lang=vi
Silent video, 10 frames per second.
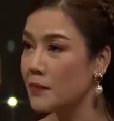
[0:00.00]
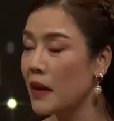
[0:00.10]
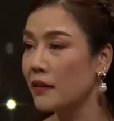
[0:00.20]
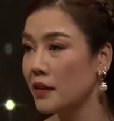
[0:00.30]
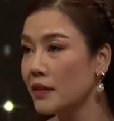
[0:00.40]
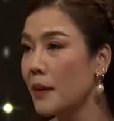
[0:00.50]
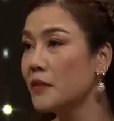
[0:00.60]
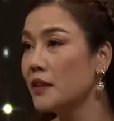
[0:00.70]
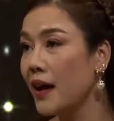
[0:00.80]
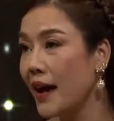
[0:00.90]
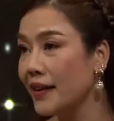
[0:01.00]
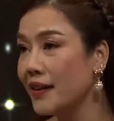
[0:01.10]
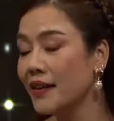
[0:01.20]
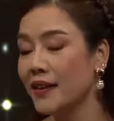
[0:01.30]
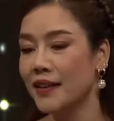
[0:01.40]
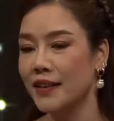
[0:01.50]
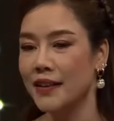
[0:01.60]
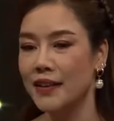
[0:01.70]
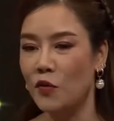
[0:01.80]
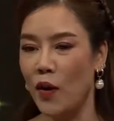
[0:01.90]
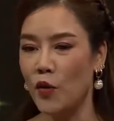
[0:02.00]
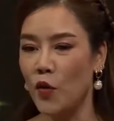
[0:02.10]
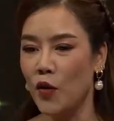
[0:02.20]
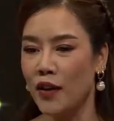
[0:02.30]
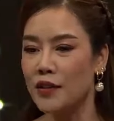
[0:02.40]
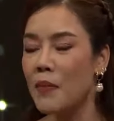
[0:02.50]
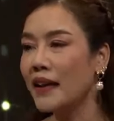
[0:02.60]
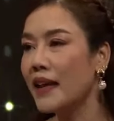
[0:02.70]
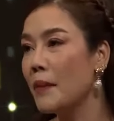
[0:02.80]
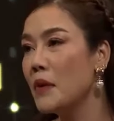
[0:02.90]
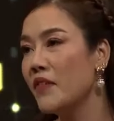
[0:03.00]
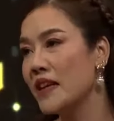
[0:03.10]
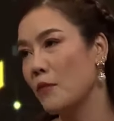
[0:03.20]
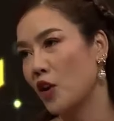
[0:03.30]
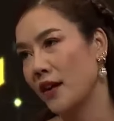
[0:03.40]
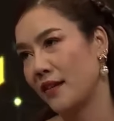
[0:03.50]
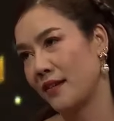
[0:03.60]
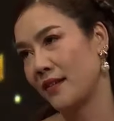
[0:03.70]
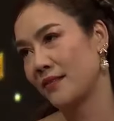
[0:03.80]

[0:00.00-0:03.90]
Nhưng mà từ năm thứ hai á, thì quãng độ là cứ 3 tháng mình về nhà một lần.